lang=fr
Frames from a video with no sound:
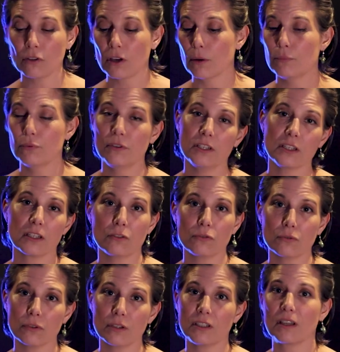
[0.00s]
Donc il y a un pool
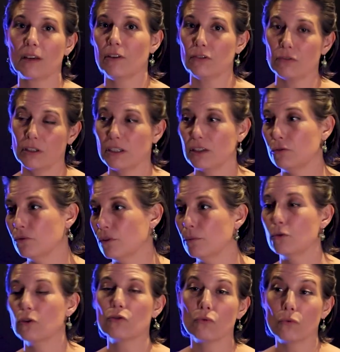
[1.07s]
d'écriture qui travaille sur l'écriture et
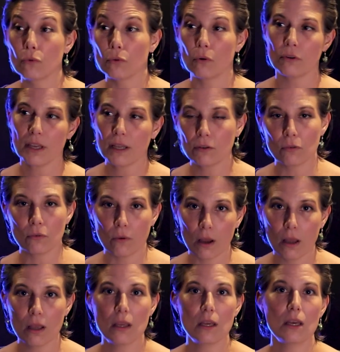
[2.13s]
moi je regarde de
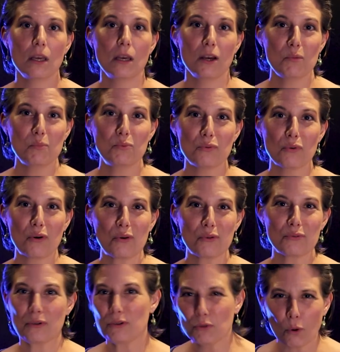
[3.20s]
loin pour
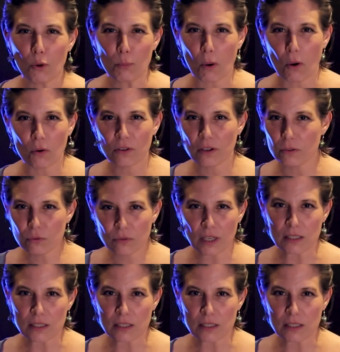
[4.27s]
ensuite tout reprendre et tout